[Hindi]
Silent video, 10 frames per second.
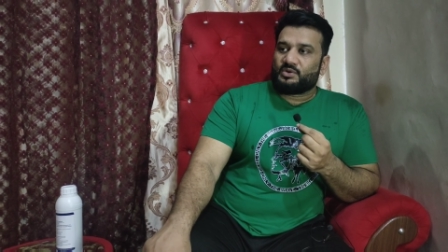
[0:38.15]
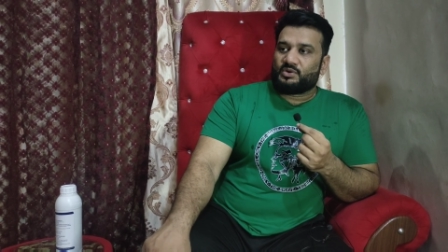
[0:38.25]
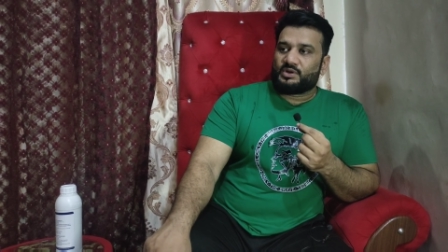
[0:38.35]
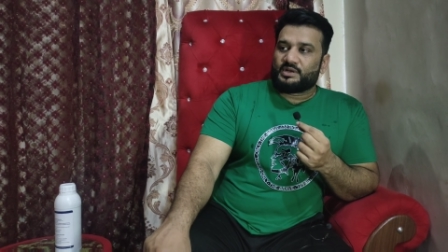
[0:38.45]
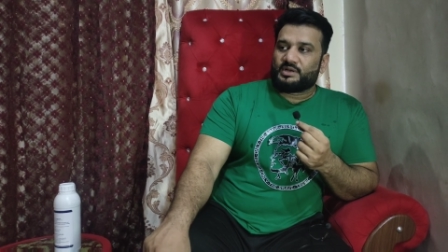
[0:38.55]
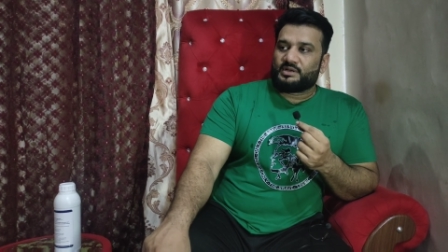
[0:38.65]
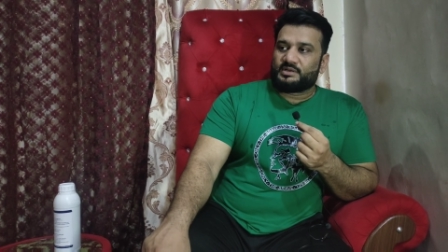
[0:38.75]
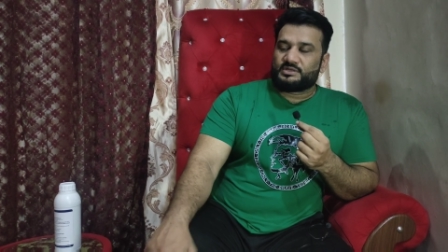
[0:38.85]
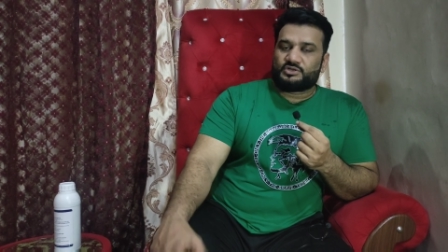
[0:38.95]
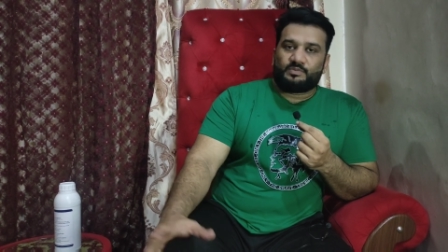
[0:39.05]
और
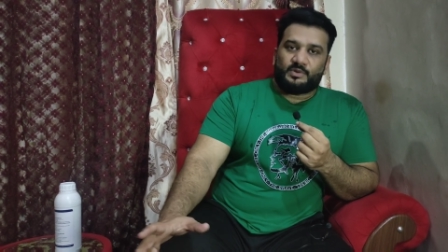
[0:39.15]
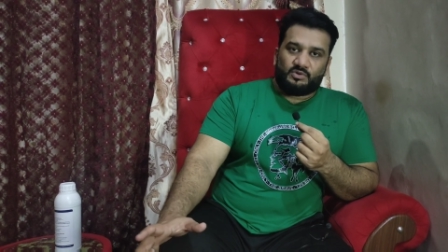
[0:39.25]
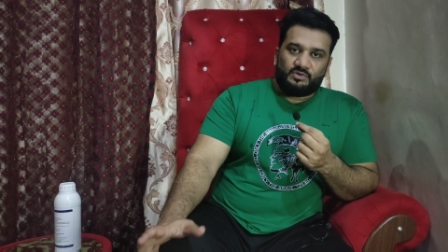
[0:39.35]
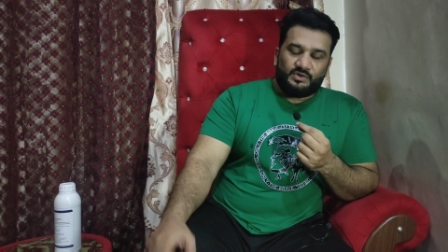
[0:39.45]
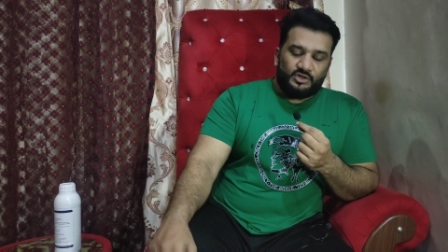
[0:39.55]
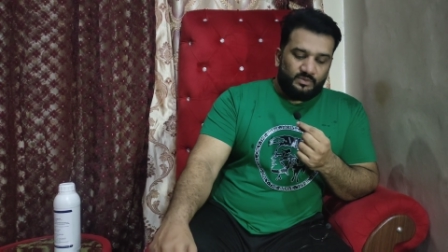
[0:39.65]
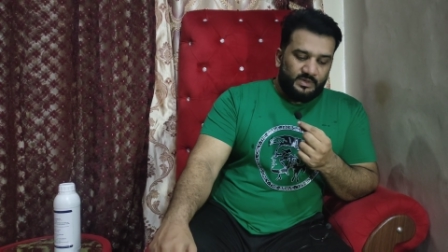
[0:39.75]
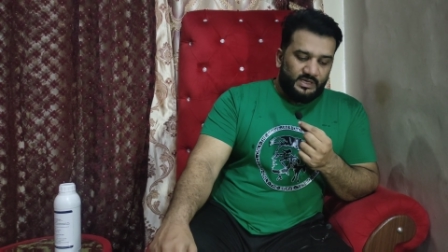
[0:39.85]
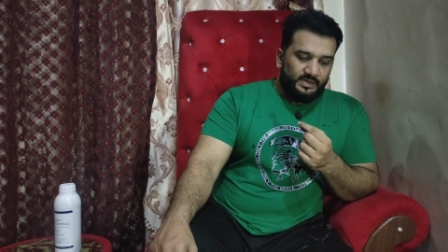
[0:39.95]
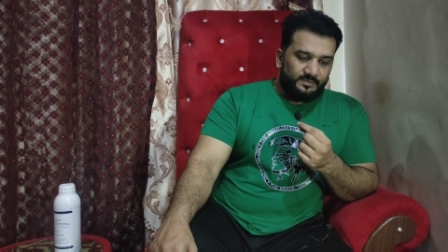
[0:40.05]
इसके ऊपर कोई वीडियो
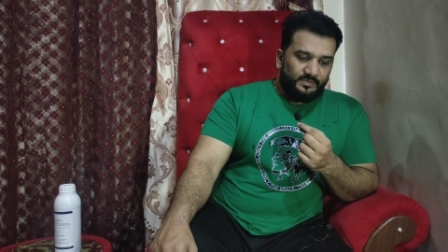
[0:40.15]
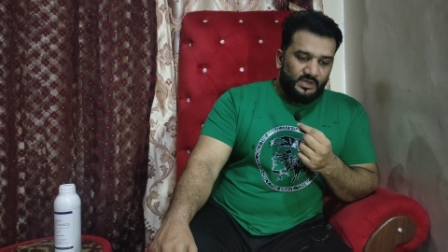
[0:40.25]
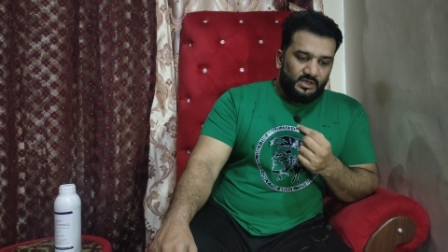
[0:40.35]
बनाएँ